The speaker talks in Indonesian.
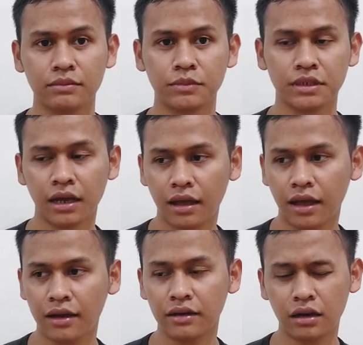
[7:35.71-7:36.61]
bisa
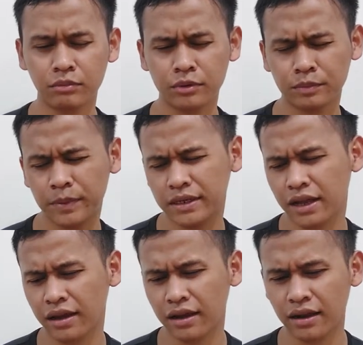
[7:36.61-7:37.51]
Anda
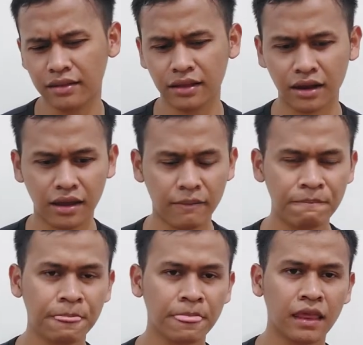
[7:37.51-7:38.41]
membedakan antara
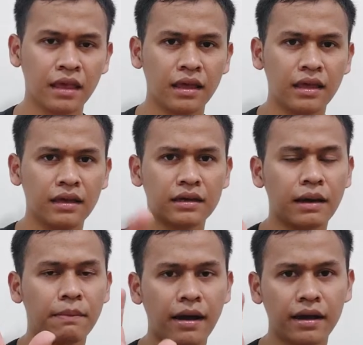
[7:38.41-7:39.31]
nggak
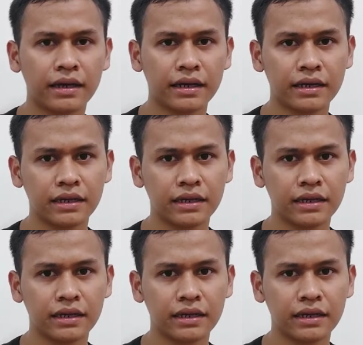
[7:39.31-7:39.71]
pakai